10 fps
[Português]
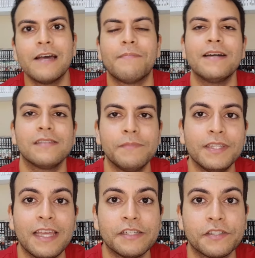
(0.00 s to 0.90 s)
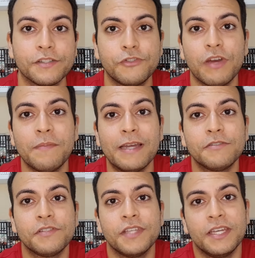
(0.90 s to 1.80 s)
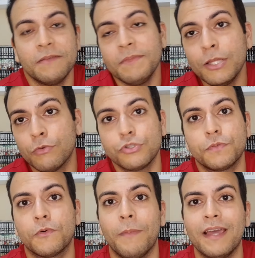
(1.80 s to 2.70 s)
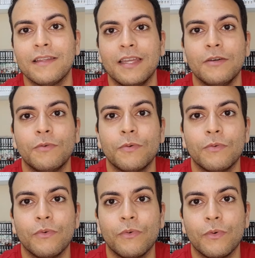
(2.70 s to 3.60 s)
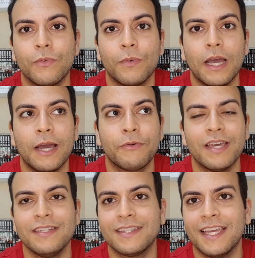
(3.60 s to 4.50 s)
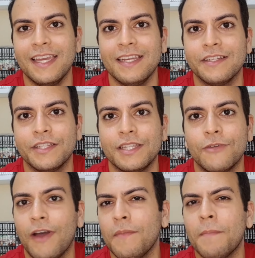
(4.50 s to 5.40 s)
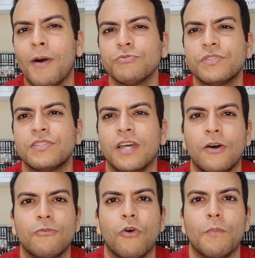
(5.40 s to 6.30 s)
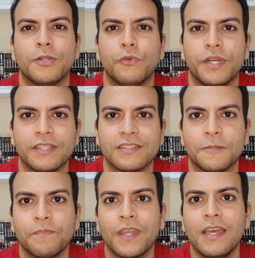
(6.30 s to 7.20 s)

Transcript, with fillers: Mas também tem a chance de o remédio ser inútil para o Merkley, né? O, é, o que ele tem não é uma maldição ou uma doença.